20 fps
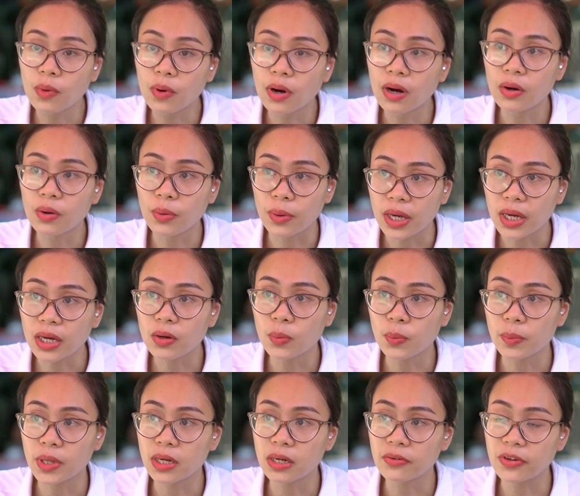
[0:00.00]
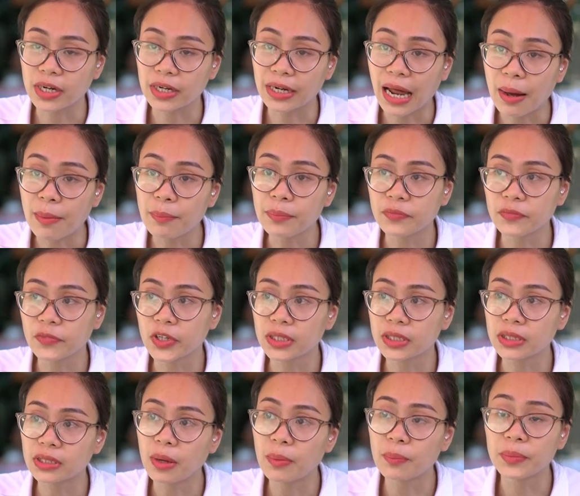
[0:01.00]
của Huế cũng như Việt Nam
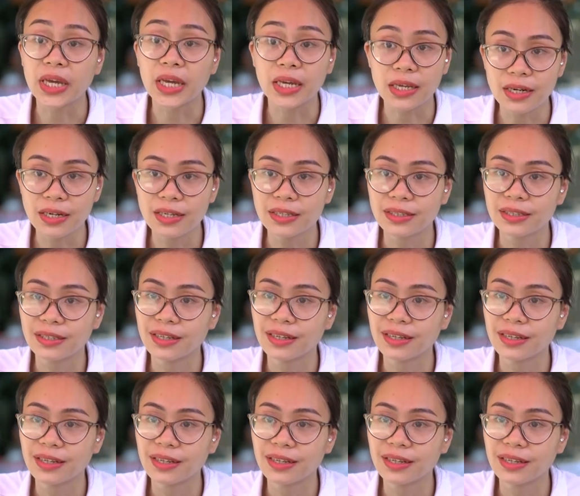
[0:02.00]
vươn tầm thế giới